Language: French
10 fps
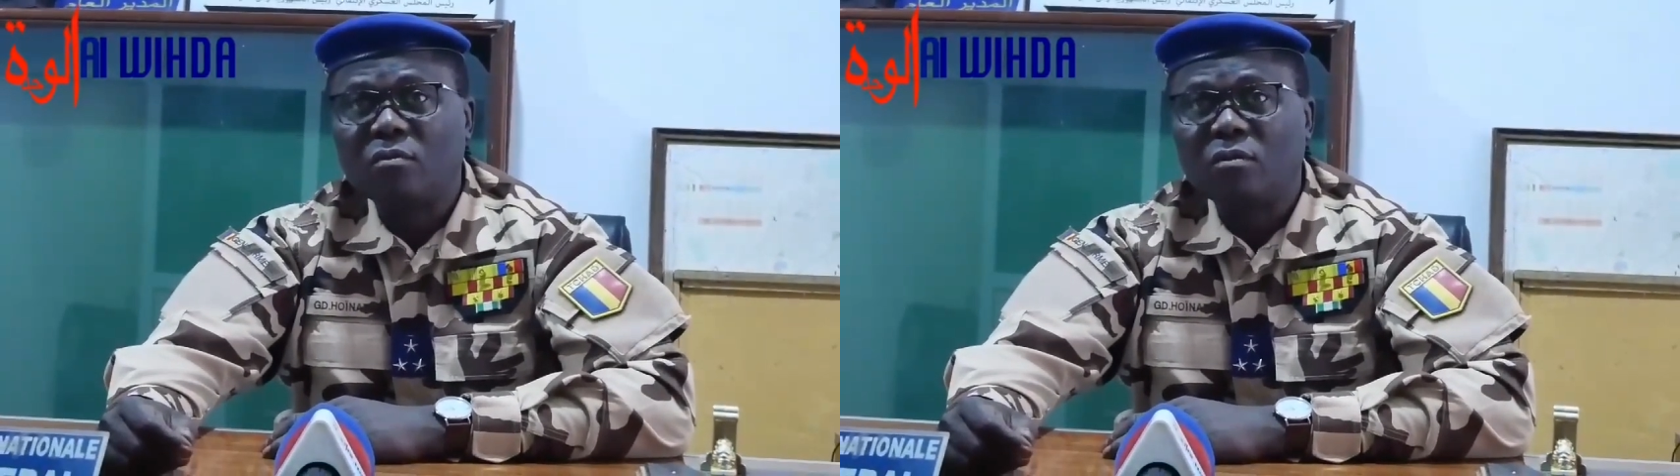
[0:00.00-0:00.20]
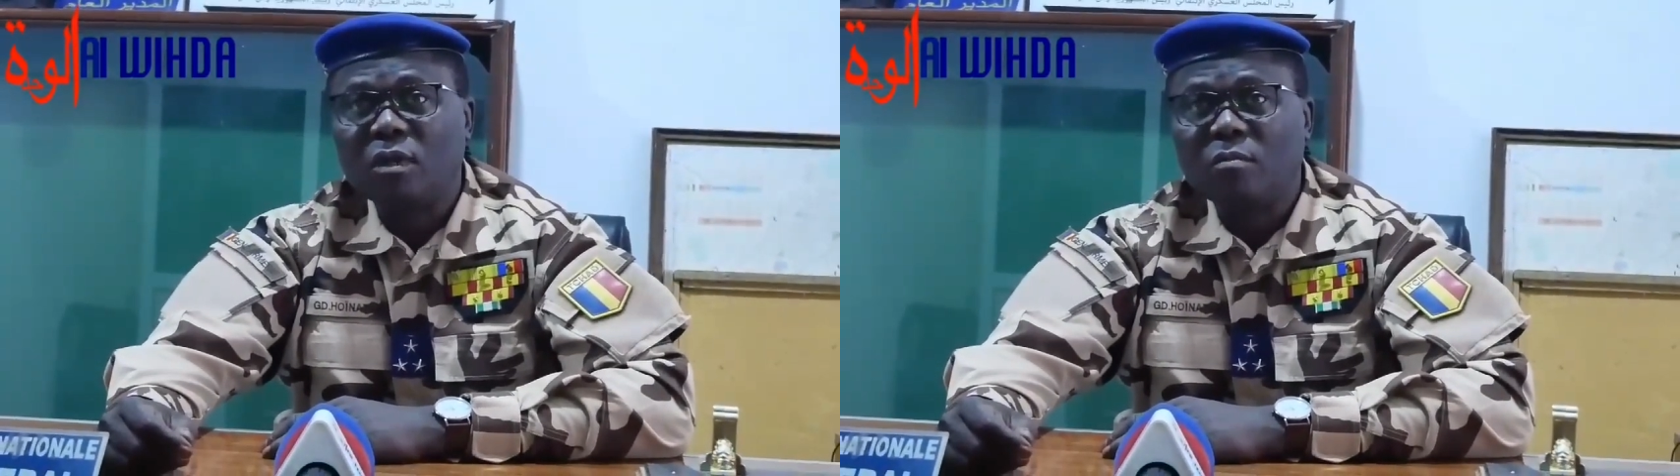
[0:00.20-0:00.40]

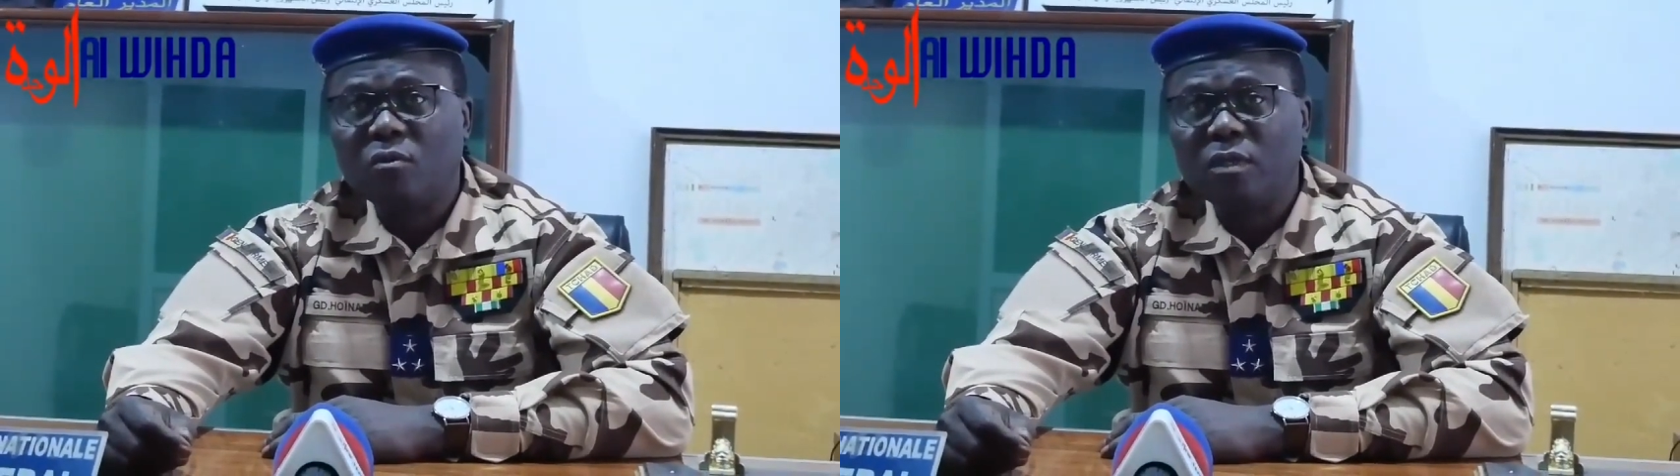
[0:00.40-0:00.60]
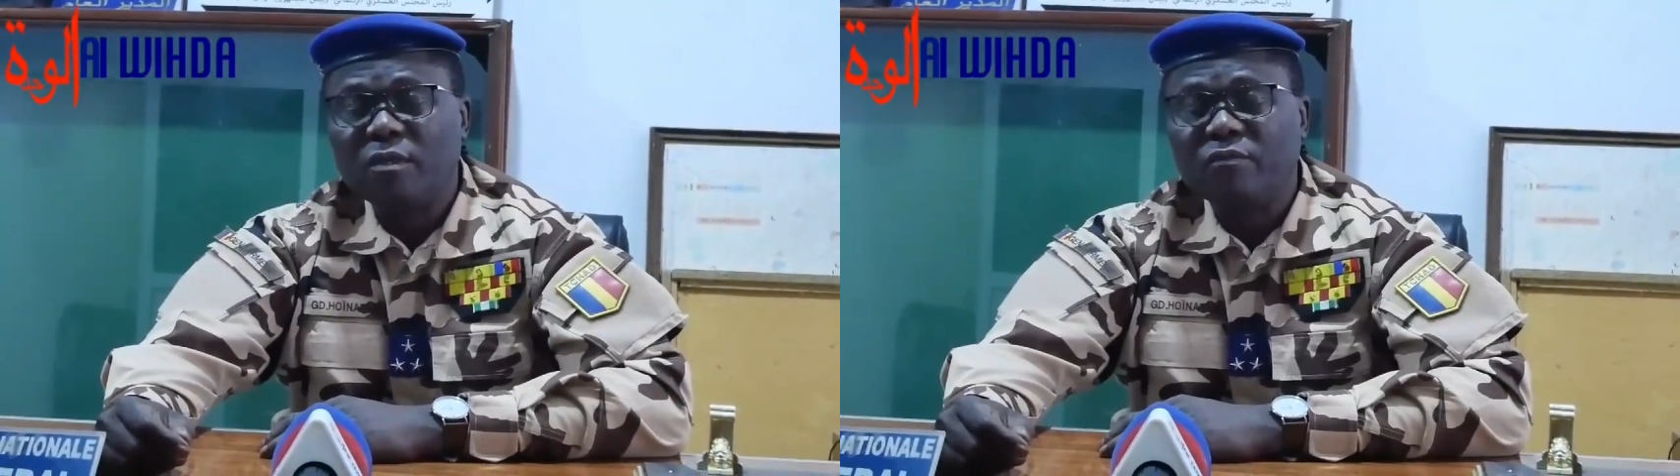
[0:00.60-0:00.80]

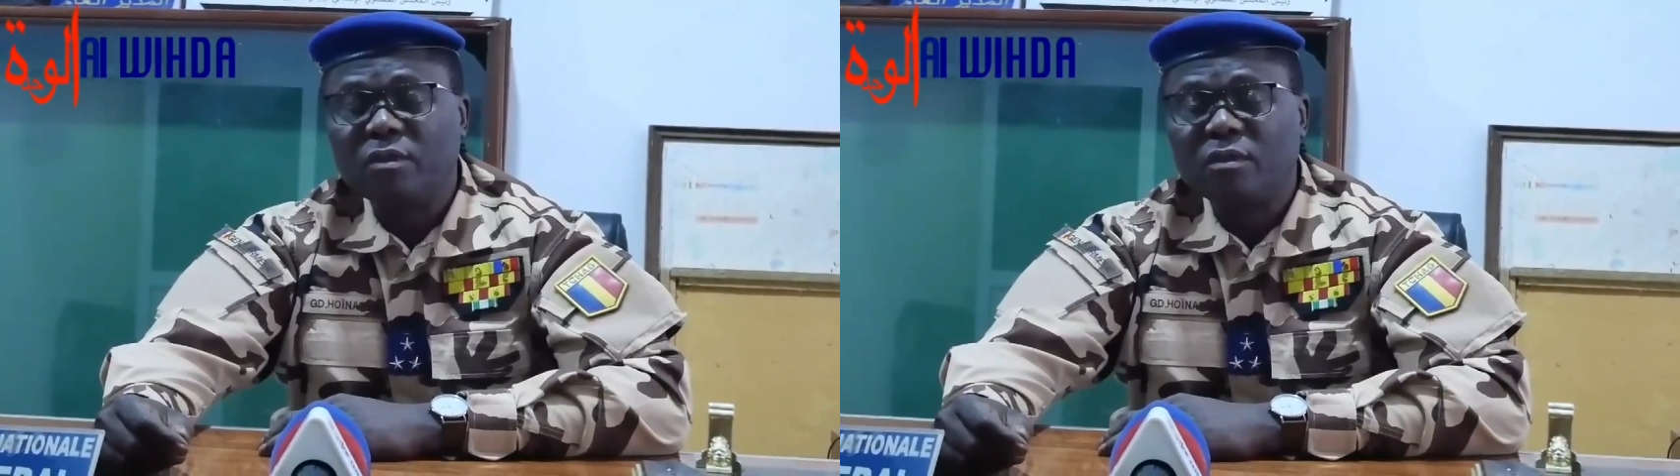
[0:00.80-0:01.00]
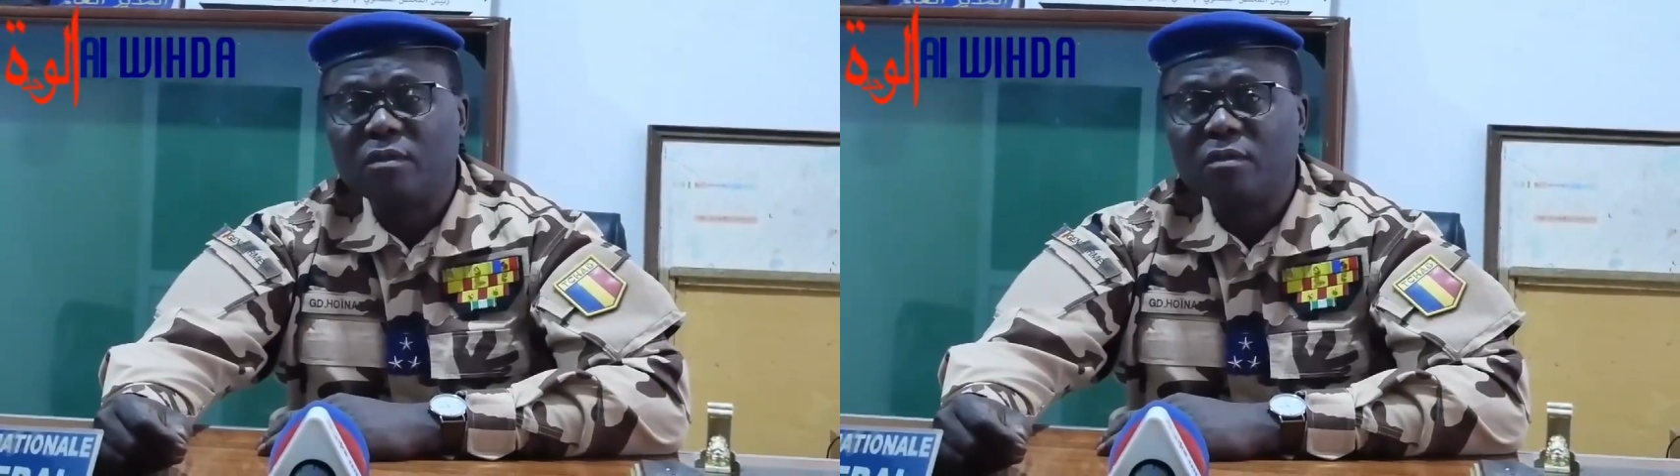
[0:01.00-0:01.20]
collaborer
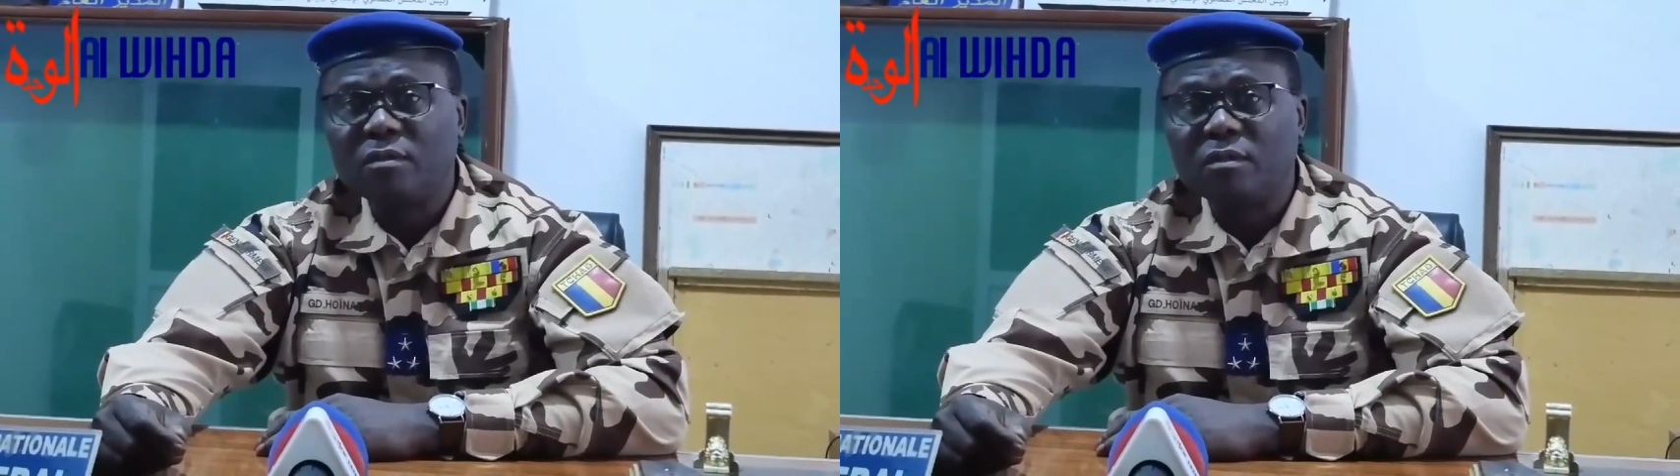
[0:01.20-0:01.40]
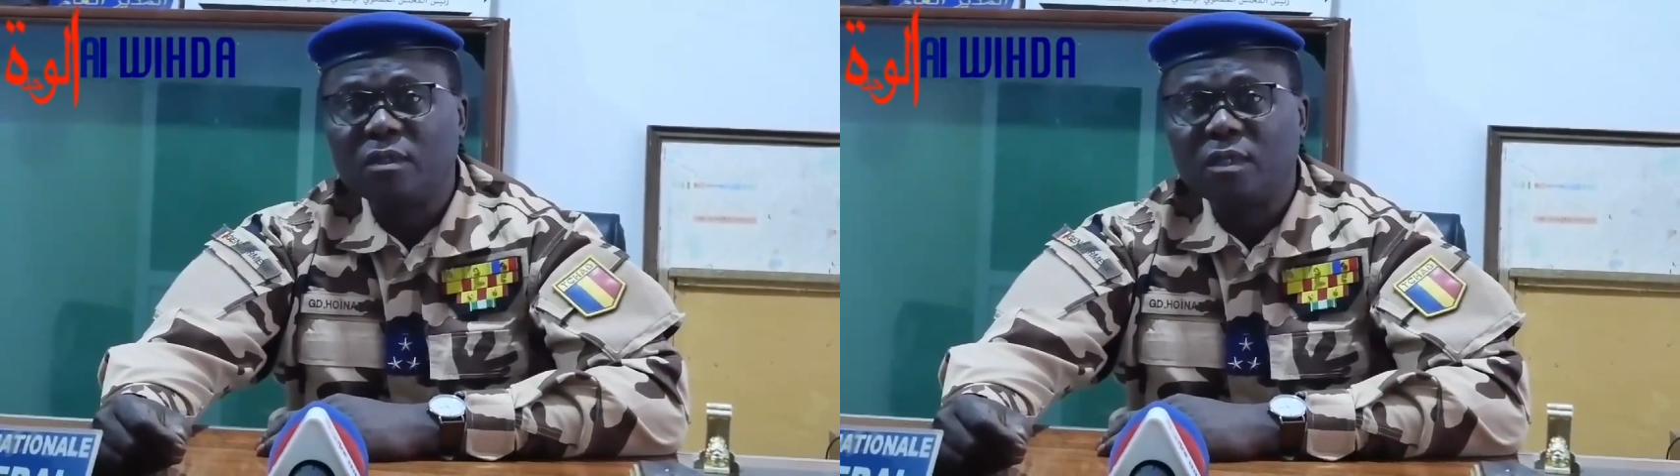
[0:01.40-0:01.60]
avec euh,